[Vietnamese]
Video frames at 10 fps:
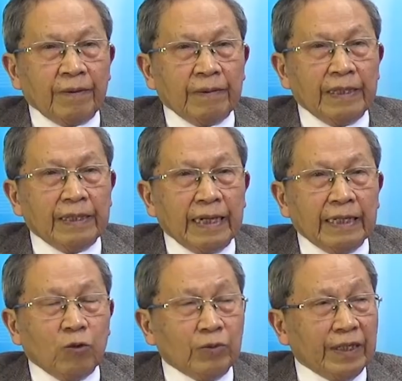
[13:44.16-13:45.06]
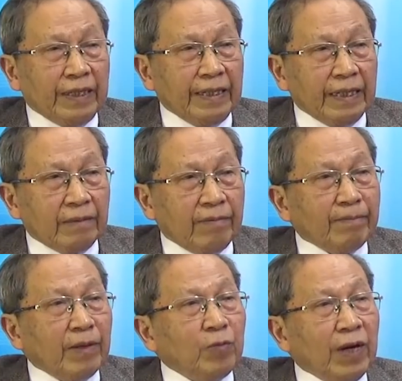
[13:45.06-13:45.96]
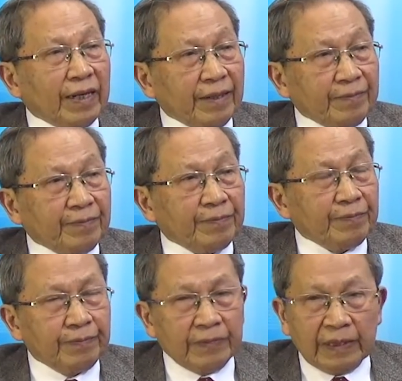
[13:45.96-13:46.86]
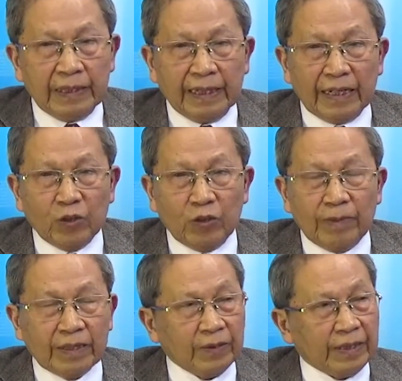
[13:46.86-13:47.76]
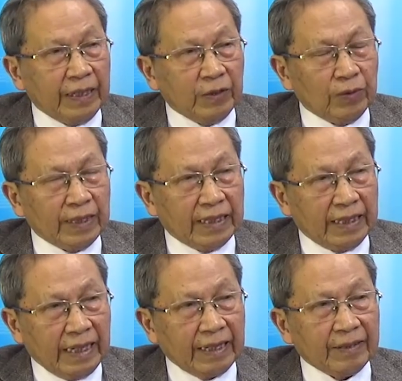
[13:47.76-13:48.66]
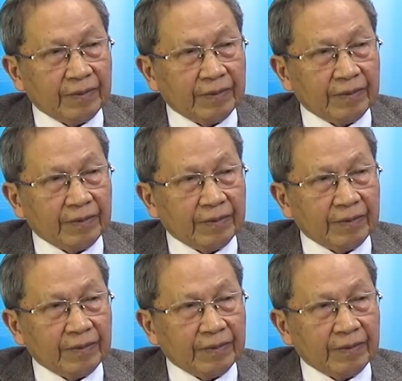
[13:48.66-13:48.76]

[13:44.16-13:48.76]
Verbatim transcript: Nhìn lại cục diện thế giới trong ba mươi năm qua đấy, thì nét nổi bật có thể rút ra thế này.